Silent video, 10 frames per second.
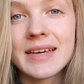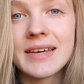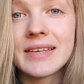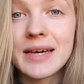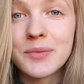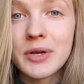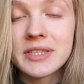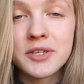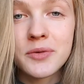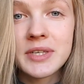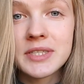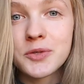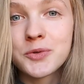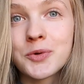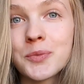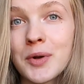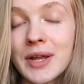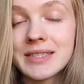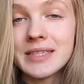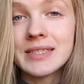e, ja mogę z ręką na serduszku
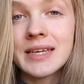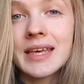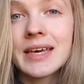polecić,